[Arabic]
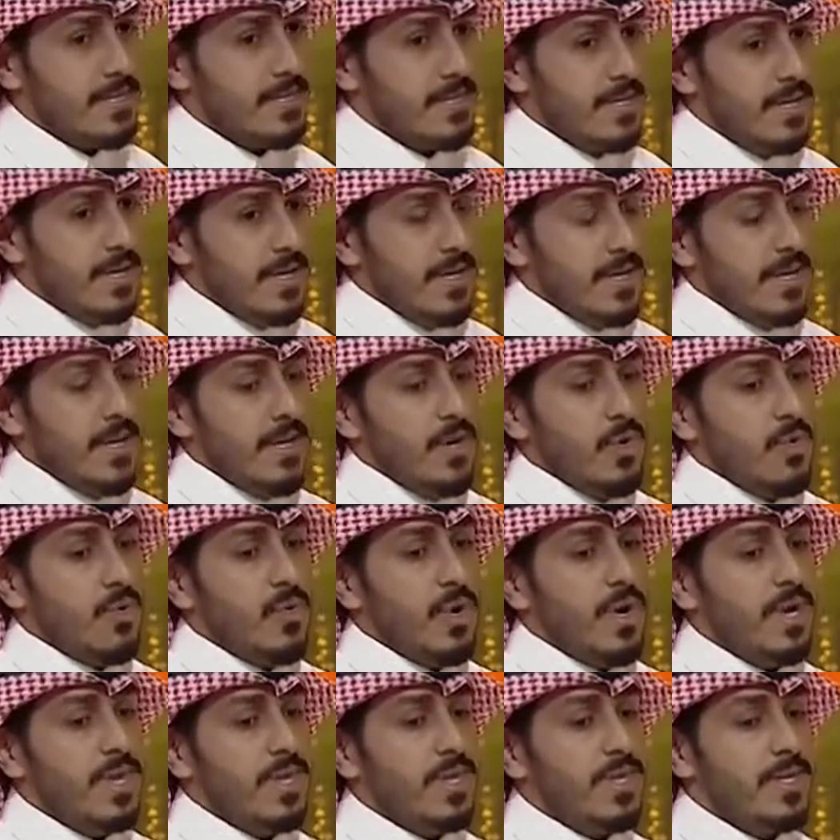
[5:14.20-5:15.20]
اي
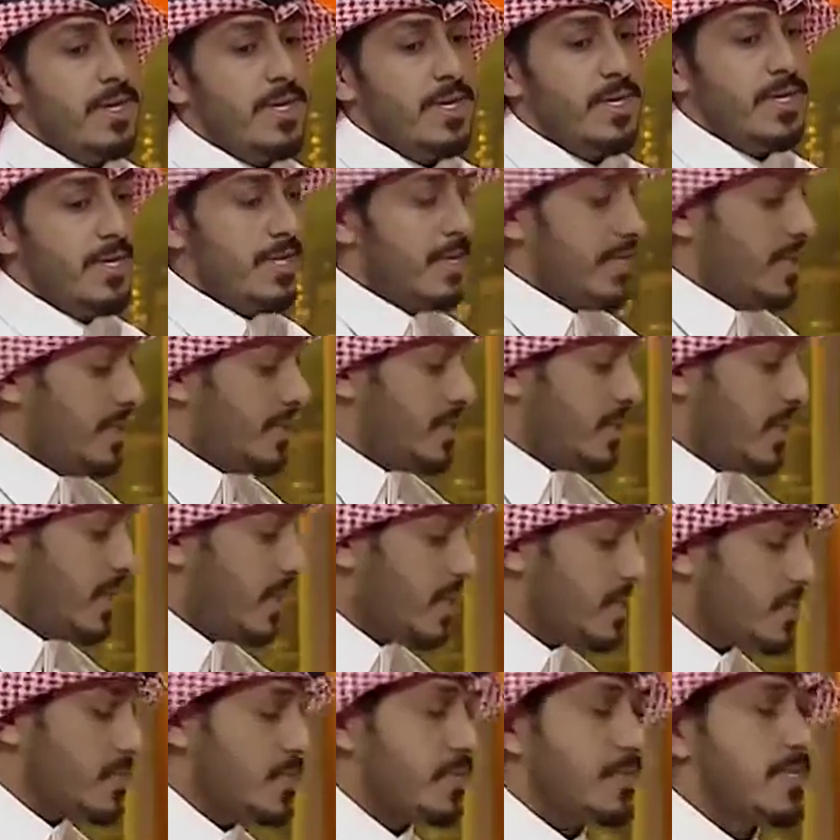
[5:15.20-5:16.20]
وايضا
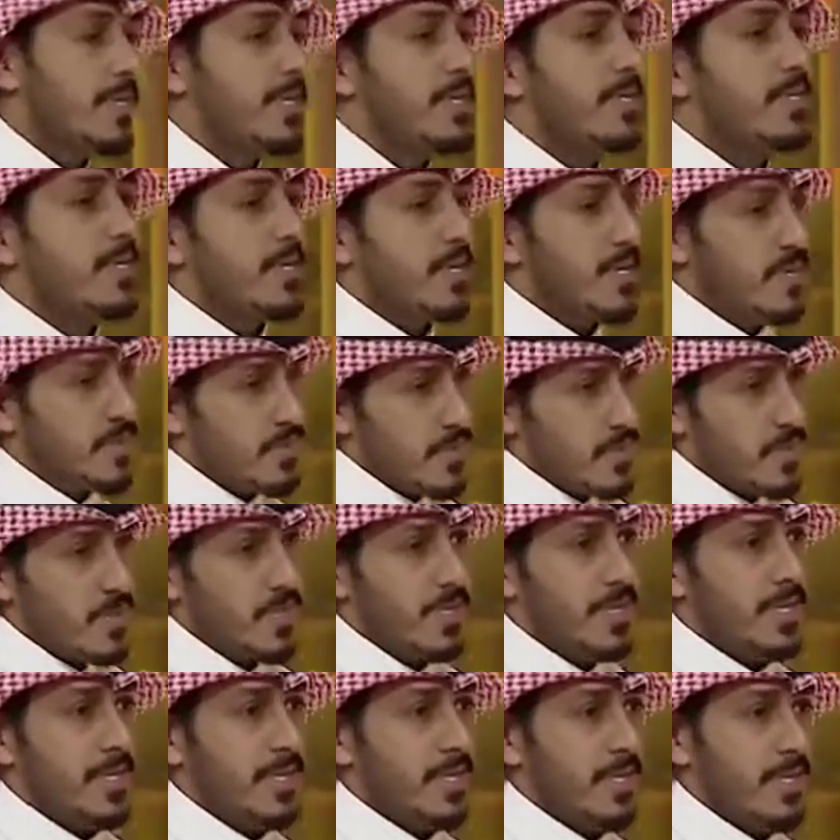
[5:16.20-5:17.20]
تخصصي
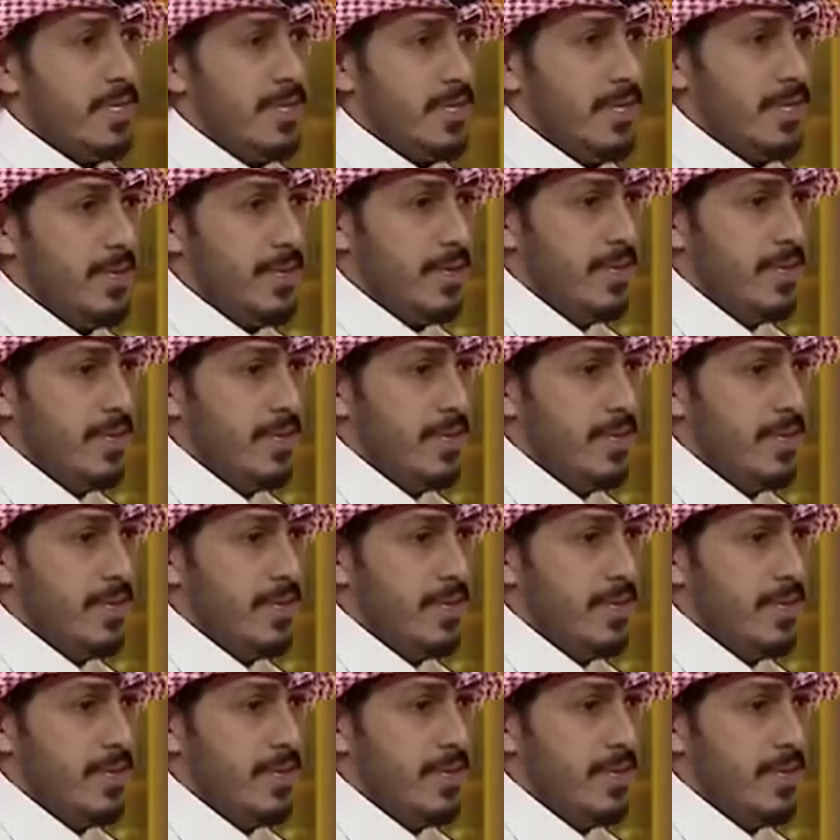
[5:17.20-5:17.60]
تخصص آه،